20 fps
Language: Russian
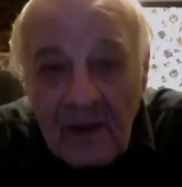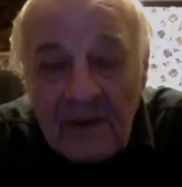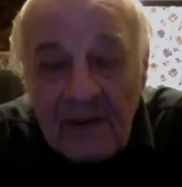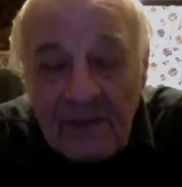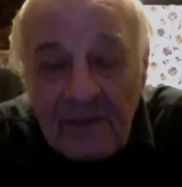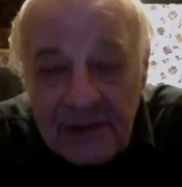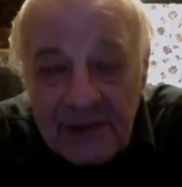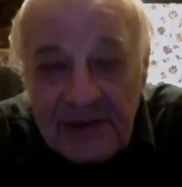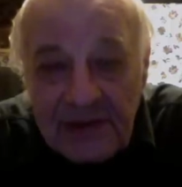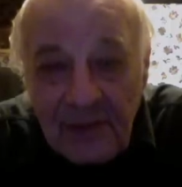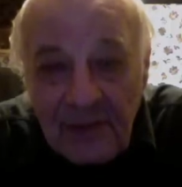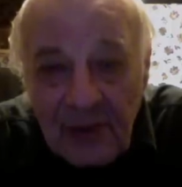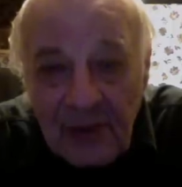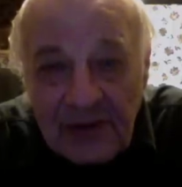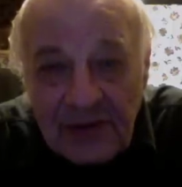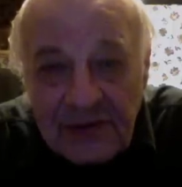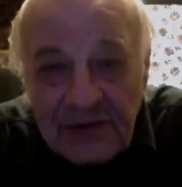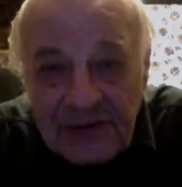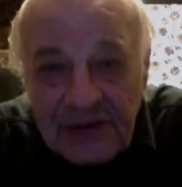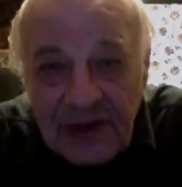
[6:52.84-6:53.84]

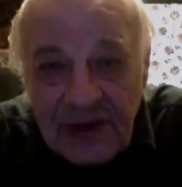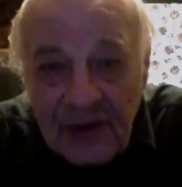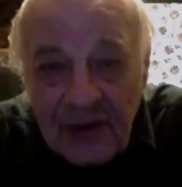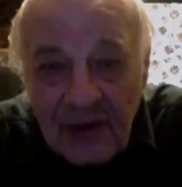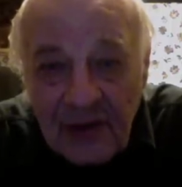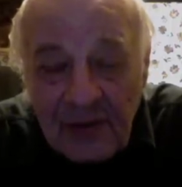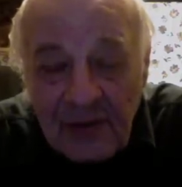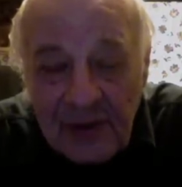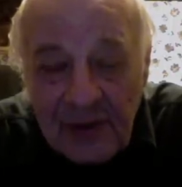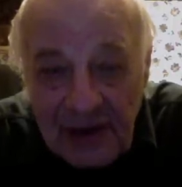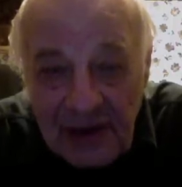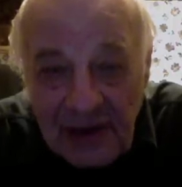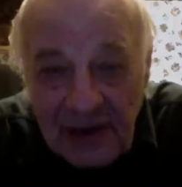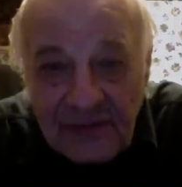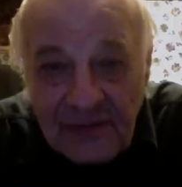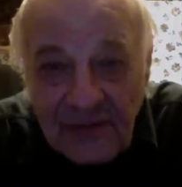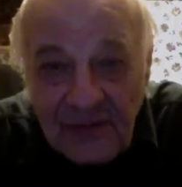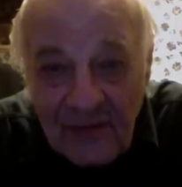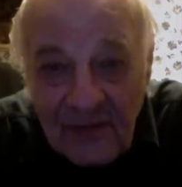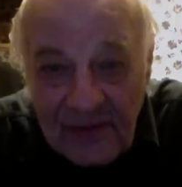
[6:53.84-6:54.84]
позаботился о нем, дал
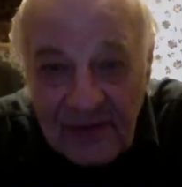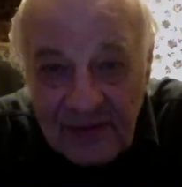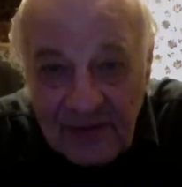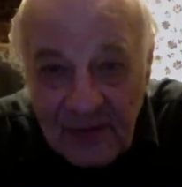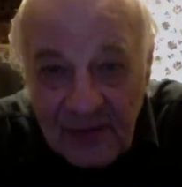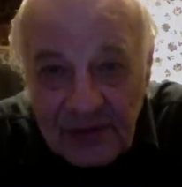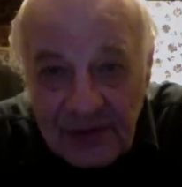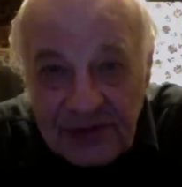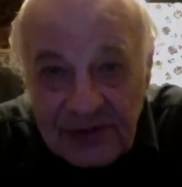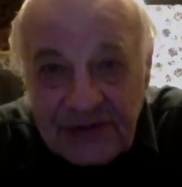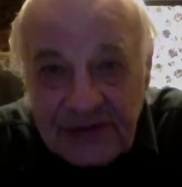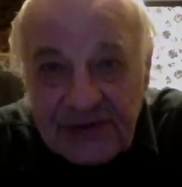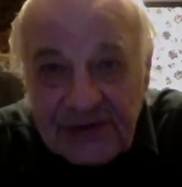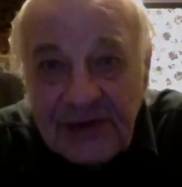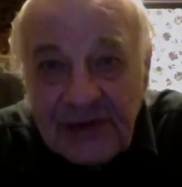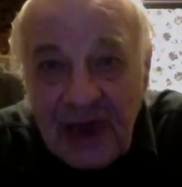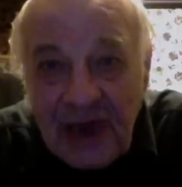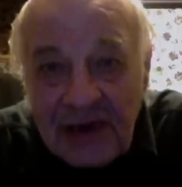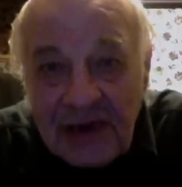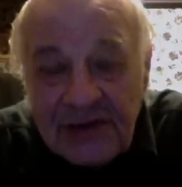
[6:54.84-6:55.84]
ему возможность
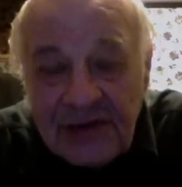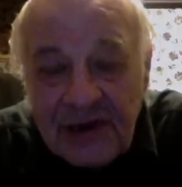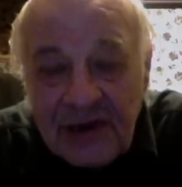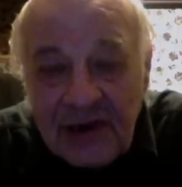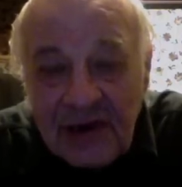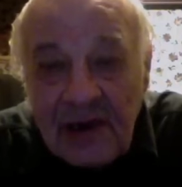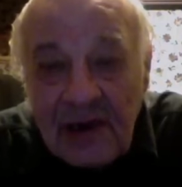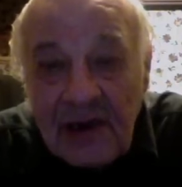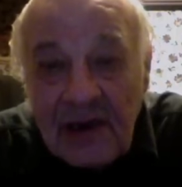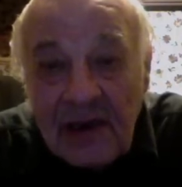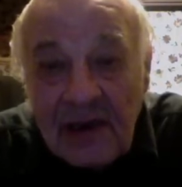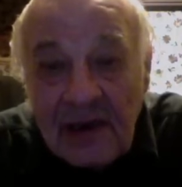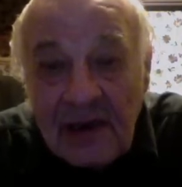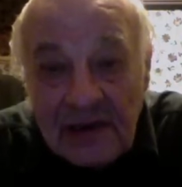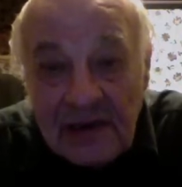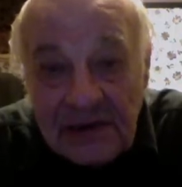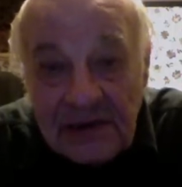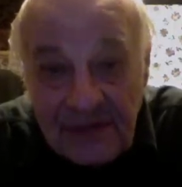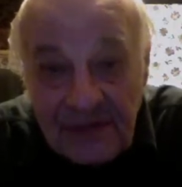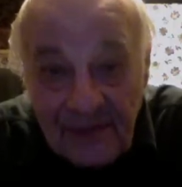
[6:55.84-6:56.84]
дальше
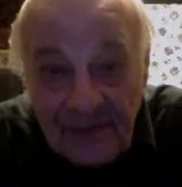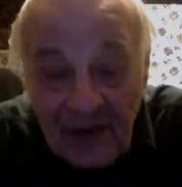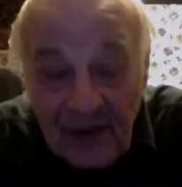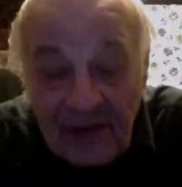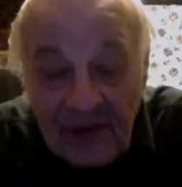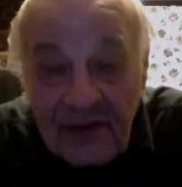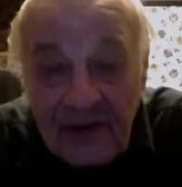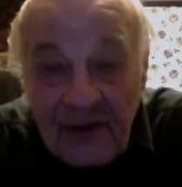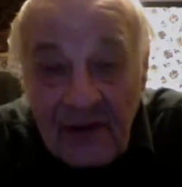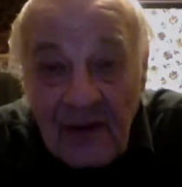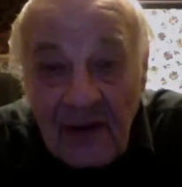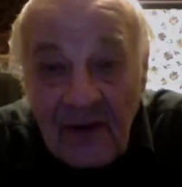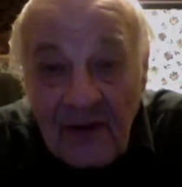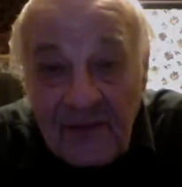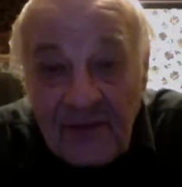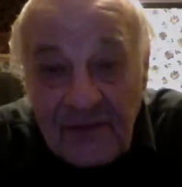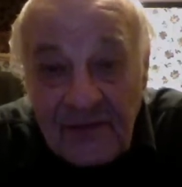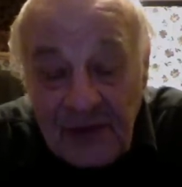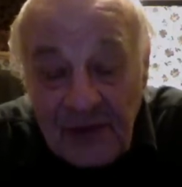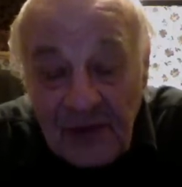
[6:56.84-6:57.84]
развивать
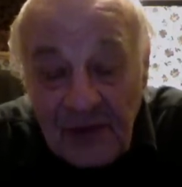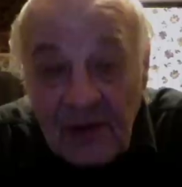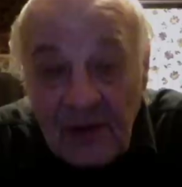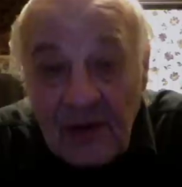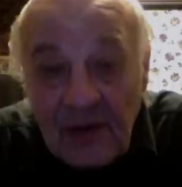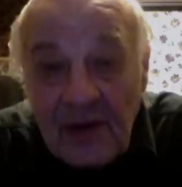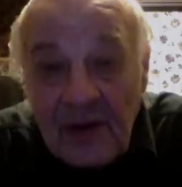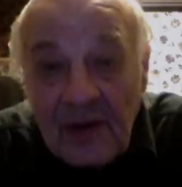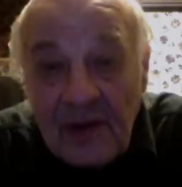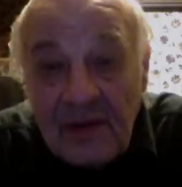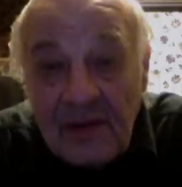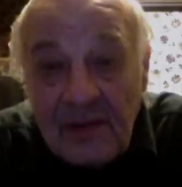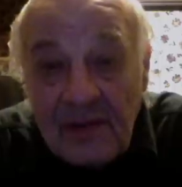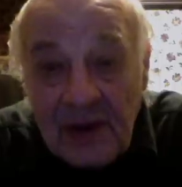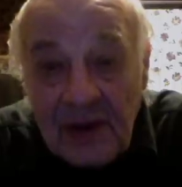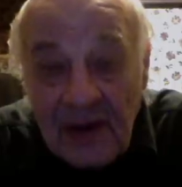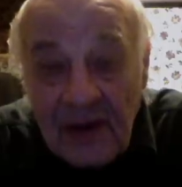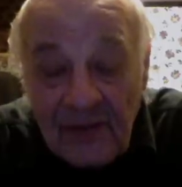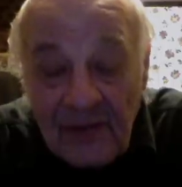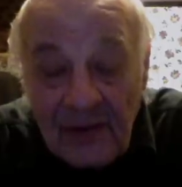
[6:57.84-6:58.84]
все
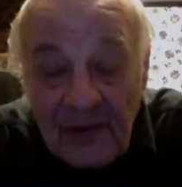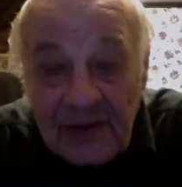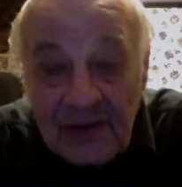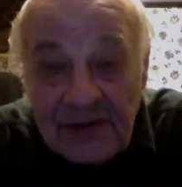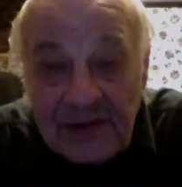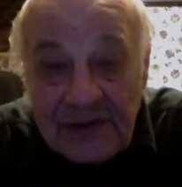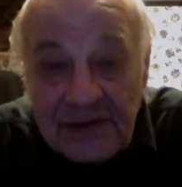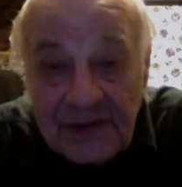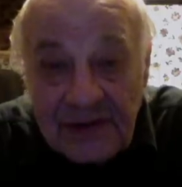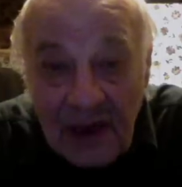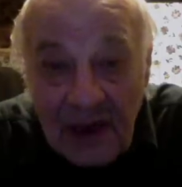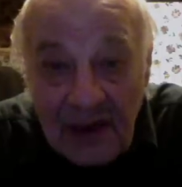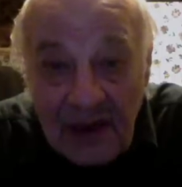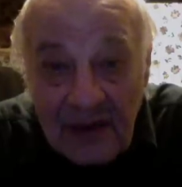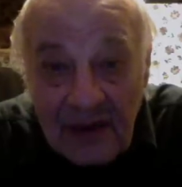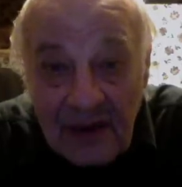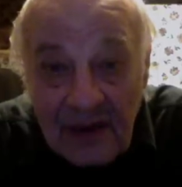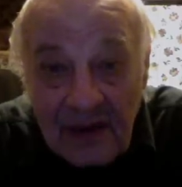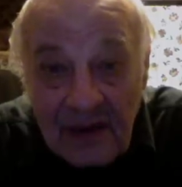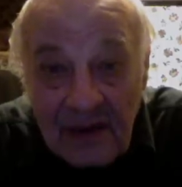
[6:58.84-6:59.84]
мировое
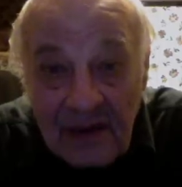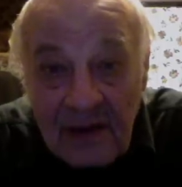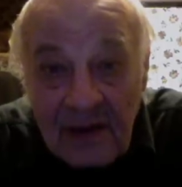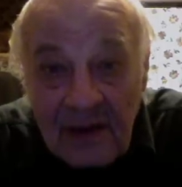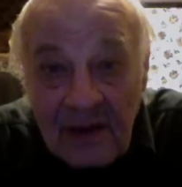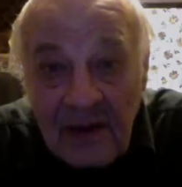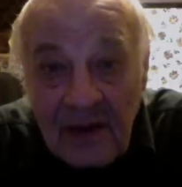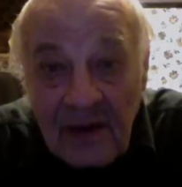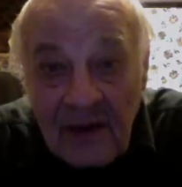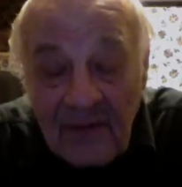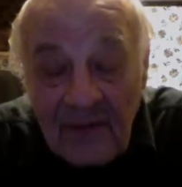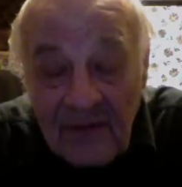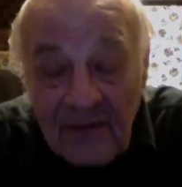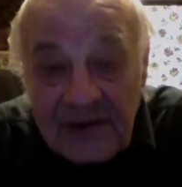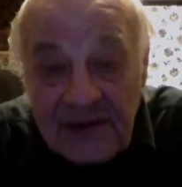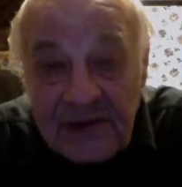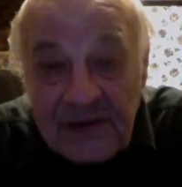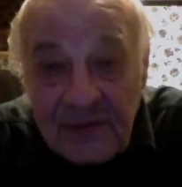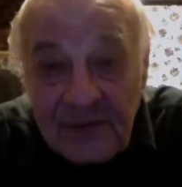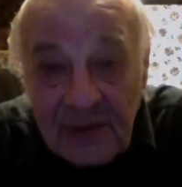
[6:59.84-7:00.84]
здание,
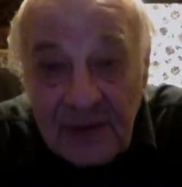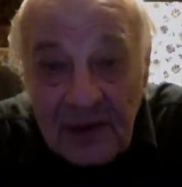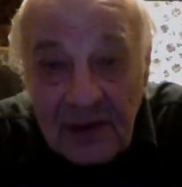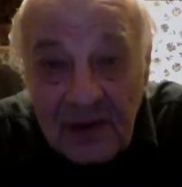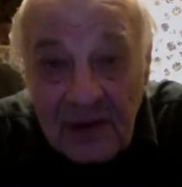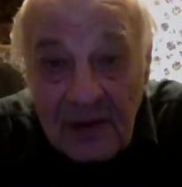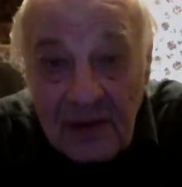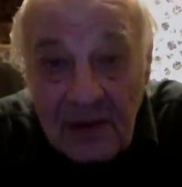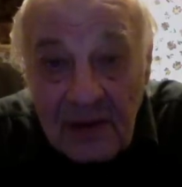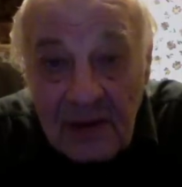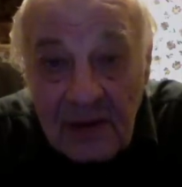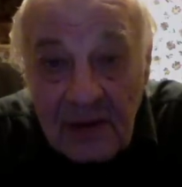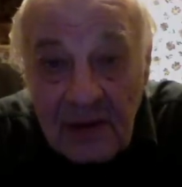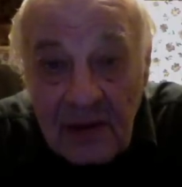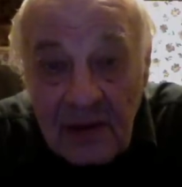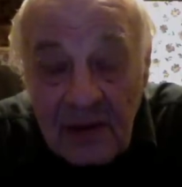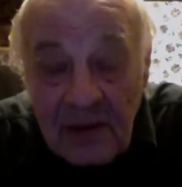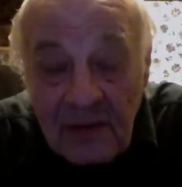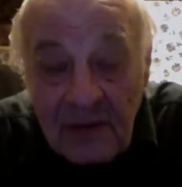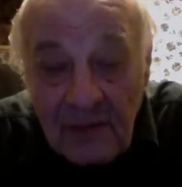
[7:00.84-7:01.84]
весь мир.
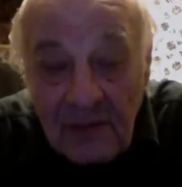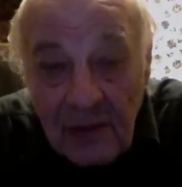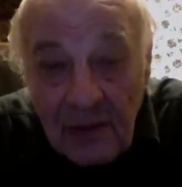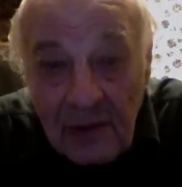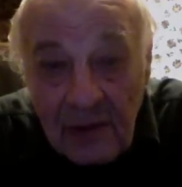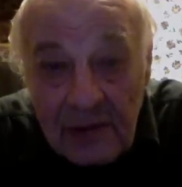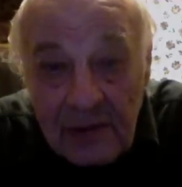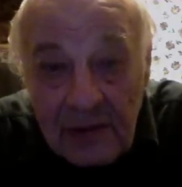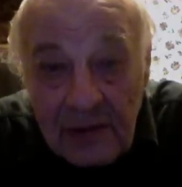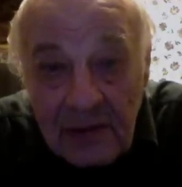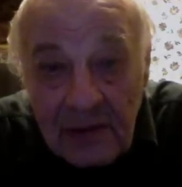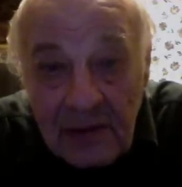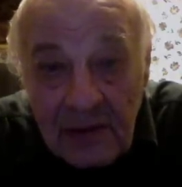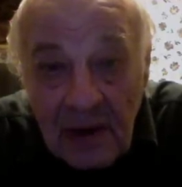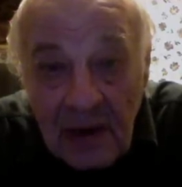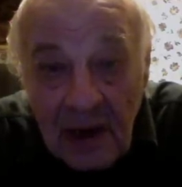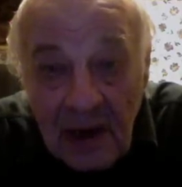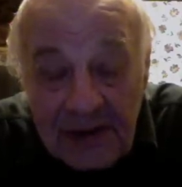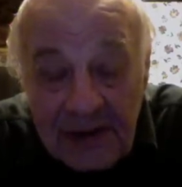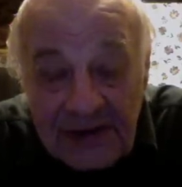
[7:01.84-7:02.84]
Вот.
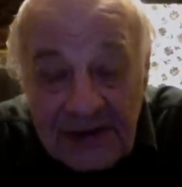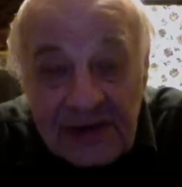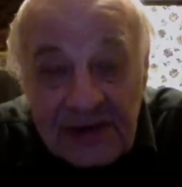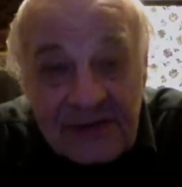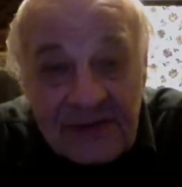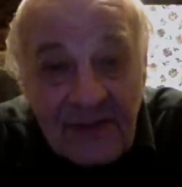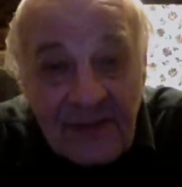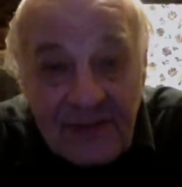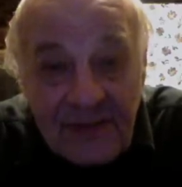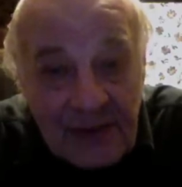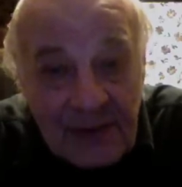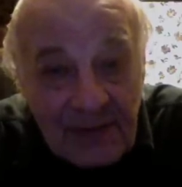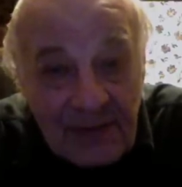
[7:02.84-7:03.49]
А сейчас вообще